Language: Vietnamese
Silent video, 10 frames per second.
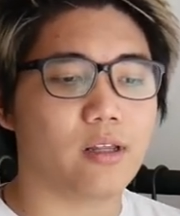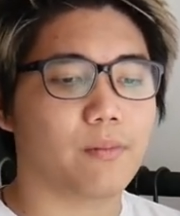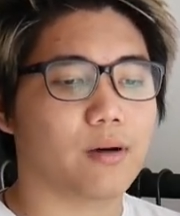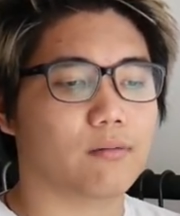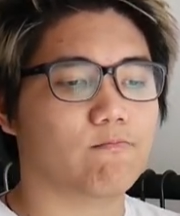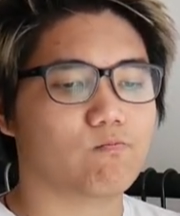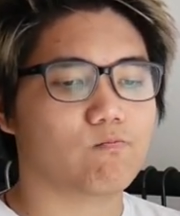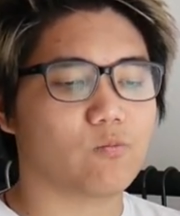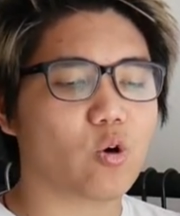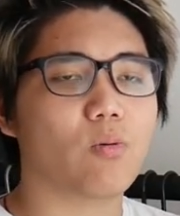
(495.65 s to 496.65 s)
nhưng mà
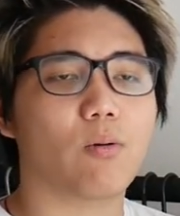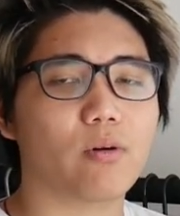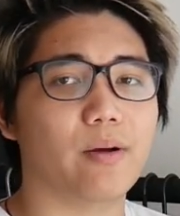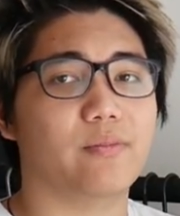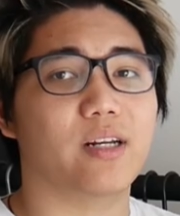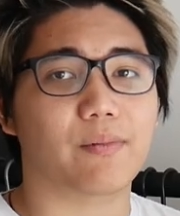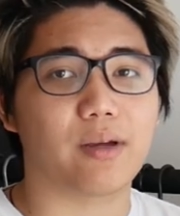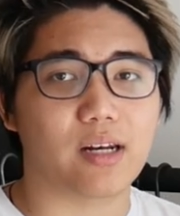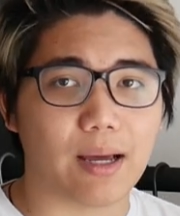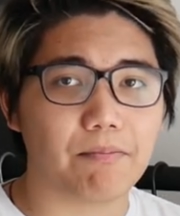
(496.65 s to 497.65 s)
nó cũng không có điểm gì đặc
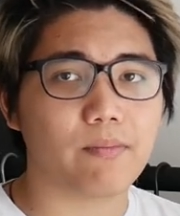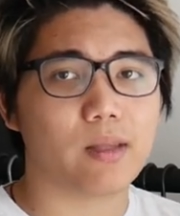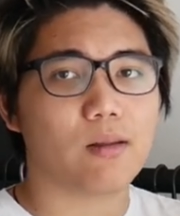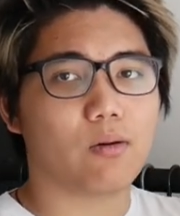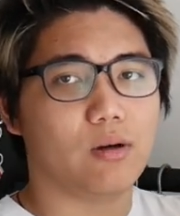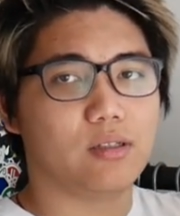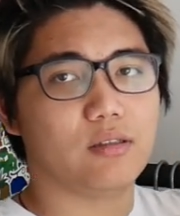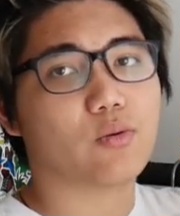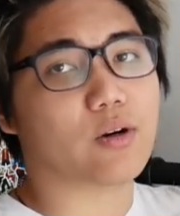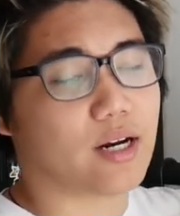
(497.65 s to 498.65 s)
biệt lắm ngoài
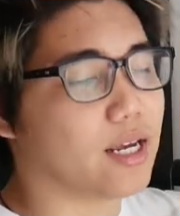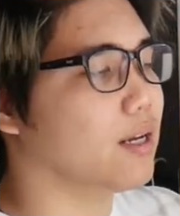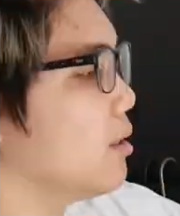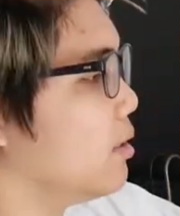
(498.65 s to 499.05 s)
chính chiếc quần này.